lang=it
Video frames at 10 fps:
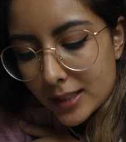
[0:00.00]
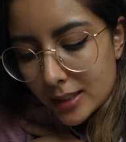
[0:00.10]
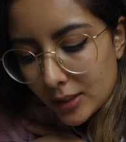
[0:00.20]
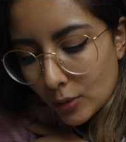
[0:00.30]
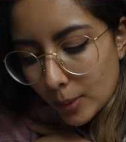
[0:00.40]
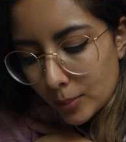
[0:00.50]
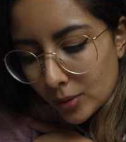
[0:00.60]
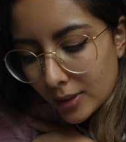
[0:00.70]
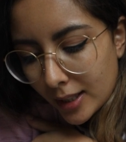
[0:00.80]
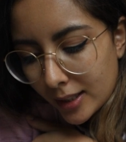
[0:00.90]
sentivo
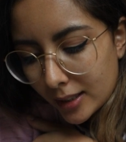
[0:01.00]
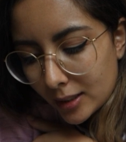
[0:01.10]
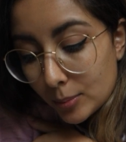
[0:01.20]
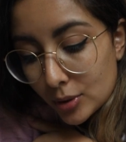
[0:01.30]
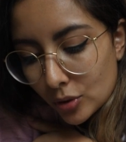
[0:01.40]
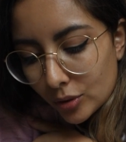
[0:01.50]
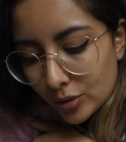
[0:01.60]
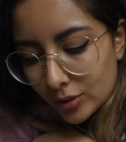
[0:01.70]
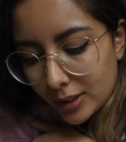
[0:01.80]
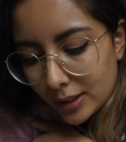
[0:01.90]
proprio la, il
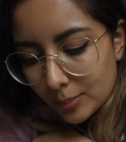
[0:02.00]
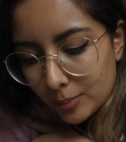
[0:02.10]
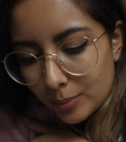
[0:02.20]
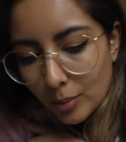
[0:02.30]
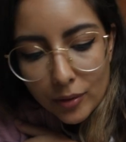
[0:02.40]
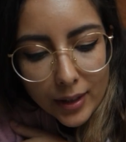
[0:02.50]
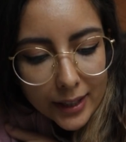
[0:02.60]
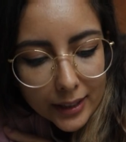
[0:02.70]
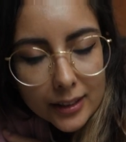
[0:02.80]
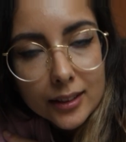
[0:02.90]
bisogno di
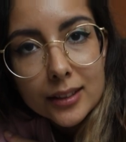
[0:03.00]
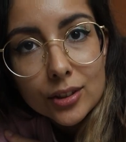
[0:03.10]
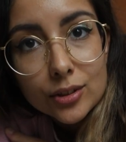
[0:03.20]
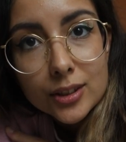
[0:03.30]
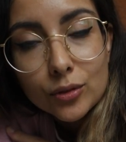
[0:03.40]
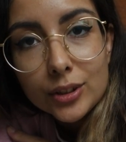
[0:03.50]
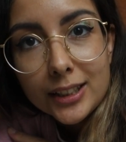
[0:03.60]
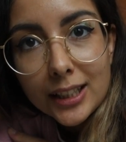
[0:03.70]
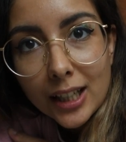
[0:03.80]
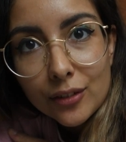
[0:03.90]
provare cosa vuol
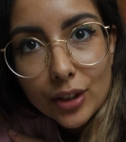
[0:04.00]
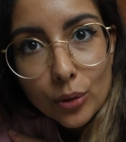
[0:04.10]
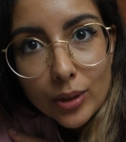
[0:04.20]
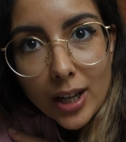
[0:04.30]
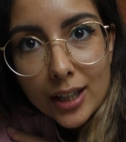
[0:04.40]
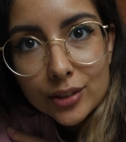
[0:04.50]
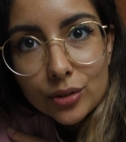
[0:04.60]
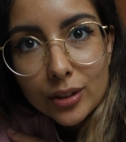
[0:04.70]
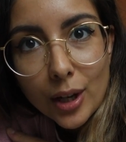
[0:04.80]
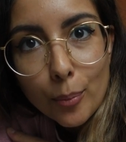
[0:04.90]
dire avere un
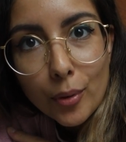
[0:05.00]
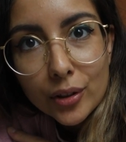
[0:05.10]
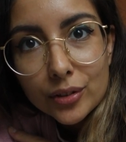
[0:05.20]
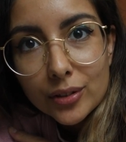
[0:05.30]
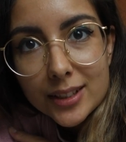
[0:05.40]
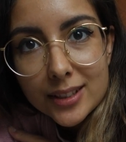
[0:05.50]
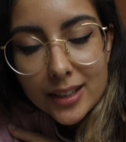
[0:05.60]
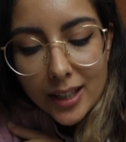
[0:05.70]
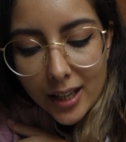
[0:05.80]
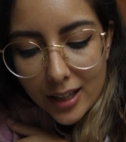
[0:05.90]
gatto, il rapporto che si
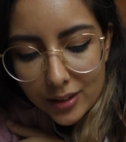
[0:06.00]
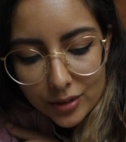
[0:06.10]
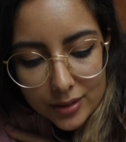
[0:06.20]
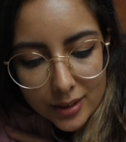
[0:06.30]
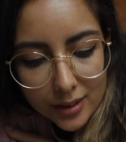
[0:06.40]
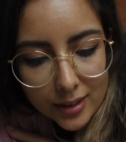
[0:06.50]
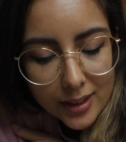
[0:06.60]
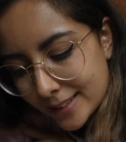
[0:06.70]
crea così.